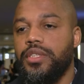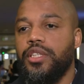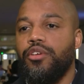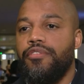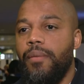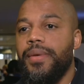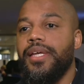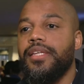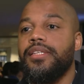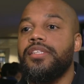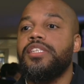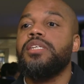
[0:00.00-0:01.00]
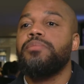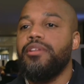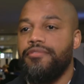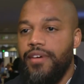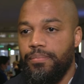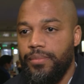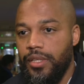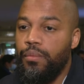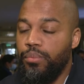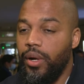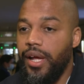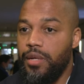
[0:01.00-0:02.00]
c'est de former 10 000 femmes
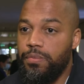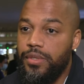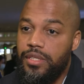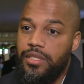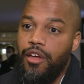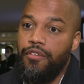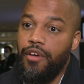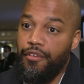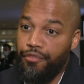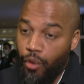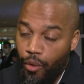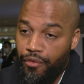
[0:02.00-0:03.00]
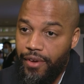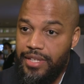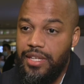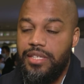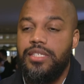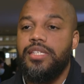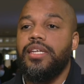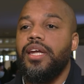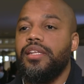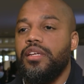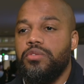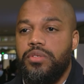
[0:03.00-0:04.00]
pour qu'elles puissent faire front face à ces
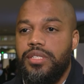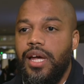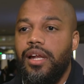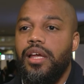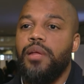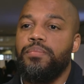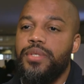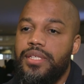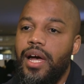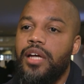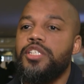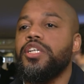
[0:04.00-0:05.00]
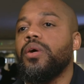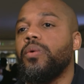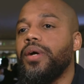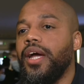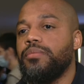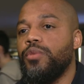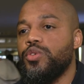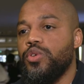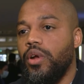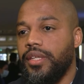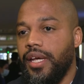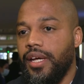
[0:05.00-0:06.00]
inégalités sociales et puissent agir concrètement sur leur